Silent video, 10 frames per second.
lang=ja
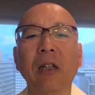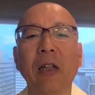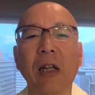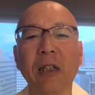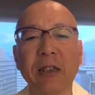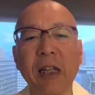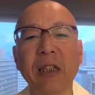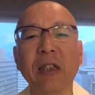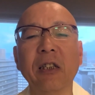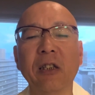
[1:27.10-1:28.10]

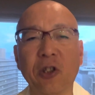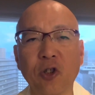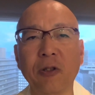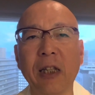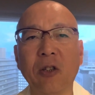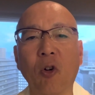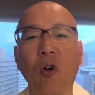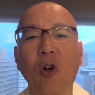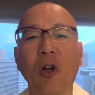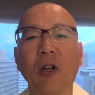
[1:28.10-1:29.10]
2020年
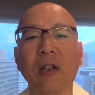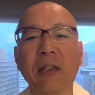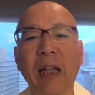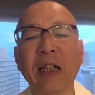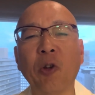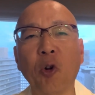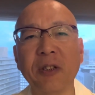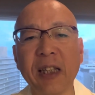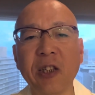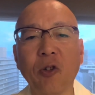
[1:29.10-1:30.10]
の大統領
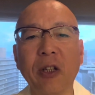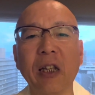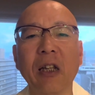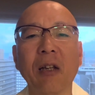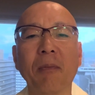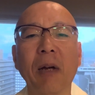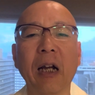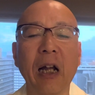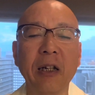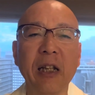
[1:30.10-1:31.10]
選挙に
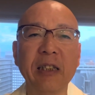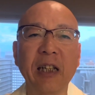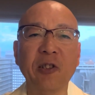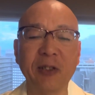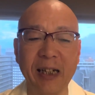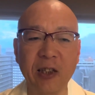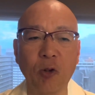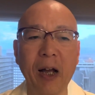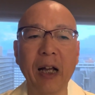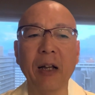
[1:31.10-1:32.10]
関連して起訴されるの
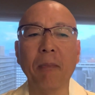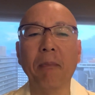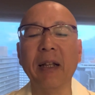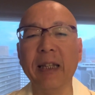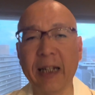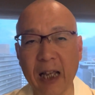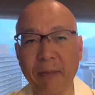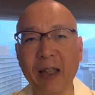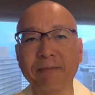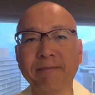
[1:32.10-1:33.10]
は2回
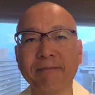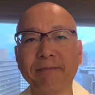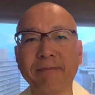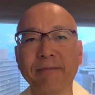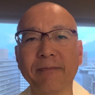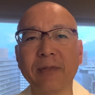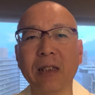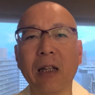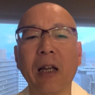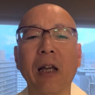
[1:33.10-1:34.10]
目
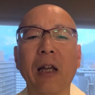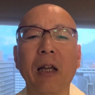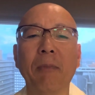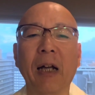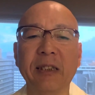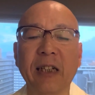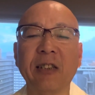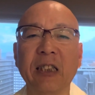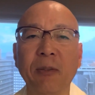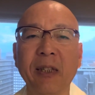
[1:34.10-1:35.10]
8月
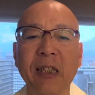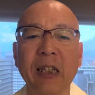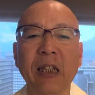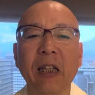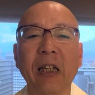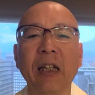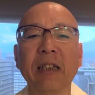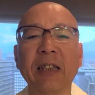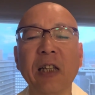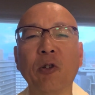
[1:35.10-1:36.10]
初めに
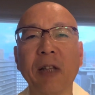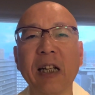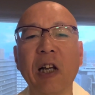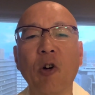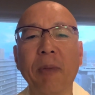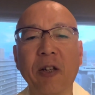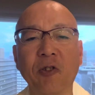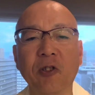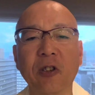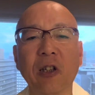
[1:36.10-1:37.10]
選挙結果をめぐ
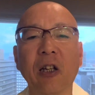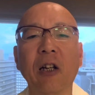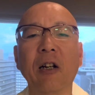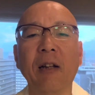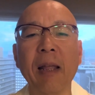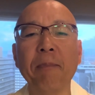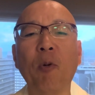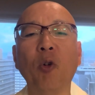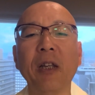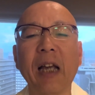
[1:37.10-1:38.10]
る連
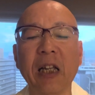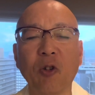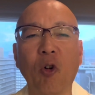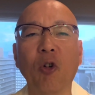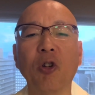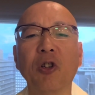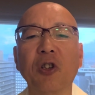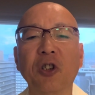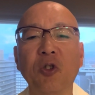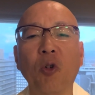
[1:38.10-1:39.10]
邦議会の
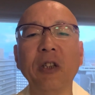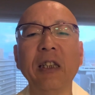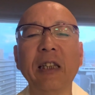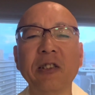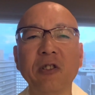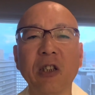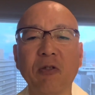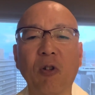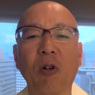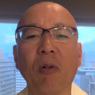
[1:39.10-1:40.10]
承認手続き
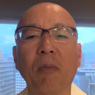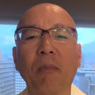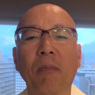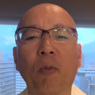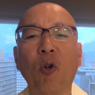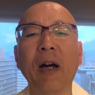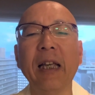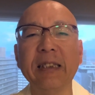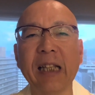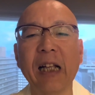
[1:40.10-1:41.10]
を妨
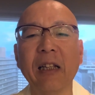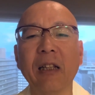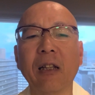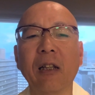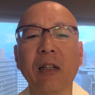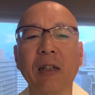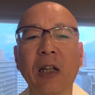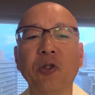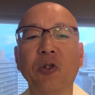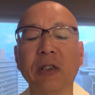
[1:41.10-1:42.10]
害した
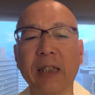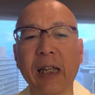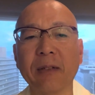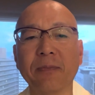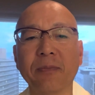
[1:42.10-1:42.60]
などとして